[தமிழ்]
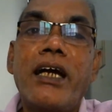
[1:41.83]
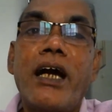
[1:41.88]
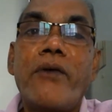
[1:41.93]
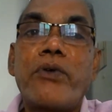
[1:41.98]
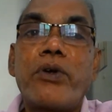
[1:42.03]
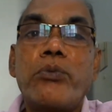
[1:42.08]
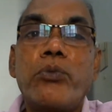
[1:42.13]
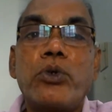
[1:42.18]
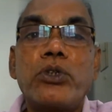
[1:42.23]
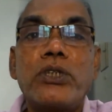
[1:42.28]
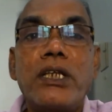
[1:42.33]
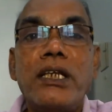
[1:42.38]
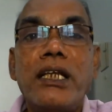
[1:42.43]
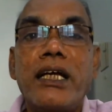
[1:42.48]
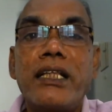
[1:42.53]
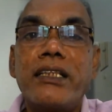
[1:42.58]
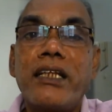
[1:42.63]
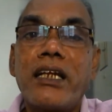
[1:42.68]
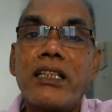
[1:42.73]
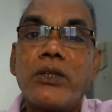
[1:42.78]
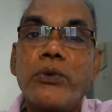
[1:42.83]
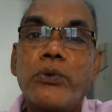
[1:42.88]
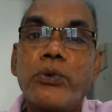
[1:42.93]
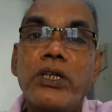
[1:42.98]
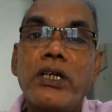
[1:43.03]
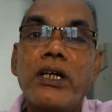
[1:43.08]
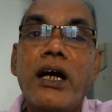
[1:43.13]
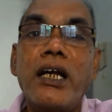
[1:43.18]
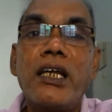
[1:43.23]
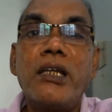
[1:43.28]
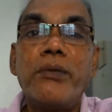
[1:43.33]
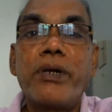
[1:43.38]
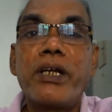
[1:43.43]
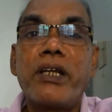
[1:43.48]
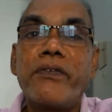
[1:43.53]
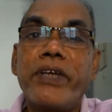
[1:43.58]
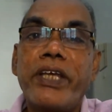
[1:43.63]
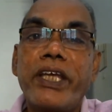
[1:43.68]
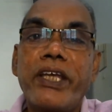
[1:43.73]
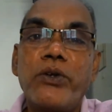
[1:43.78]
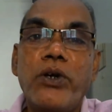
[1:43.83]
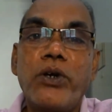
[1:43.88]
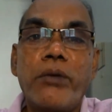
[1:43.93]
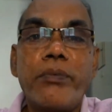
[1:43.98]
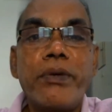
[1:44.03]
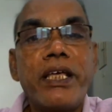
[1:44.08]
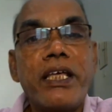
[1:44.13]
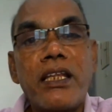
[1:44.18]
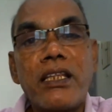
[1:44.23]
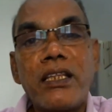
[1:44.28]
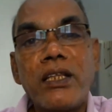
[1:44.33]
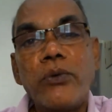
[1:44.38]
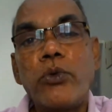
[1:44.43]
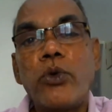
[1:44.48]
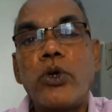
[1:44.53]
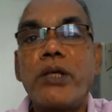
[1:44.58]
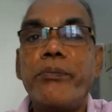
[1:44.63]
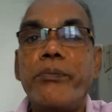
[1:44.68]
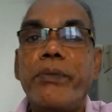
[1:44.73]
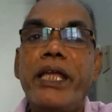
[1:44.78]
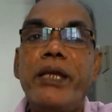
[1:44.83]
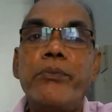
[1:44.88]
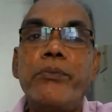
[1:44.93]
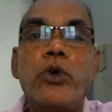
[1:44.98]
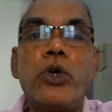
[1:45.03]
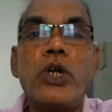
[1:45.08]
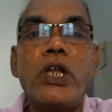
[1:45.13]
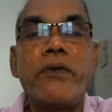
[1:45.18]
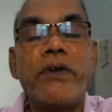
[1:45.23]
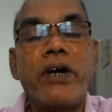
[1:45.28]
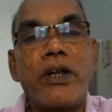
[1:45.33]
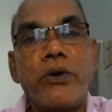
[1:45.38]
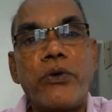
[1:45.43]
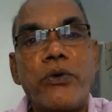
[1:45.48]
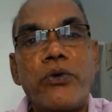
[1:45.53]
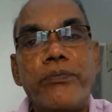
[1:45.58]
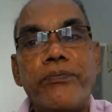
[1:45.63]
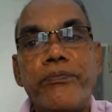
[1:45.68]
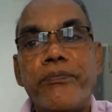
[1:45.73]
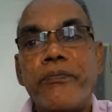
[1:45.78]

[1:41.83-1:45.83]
அவரை முதல்ல அந்த இடத்த விட்டு காலி பண்ண வைக்கணும் அப்படிங்கிறது தான் உங்களுடைய மெயின் மோட்டிவா இருக்கும்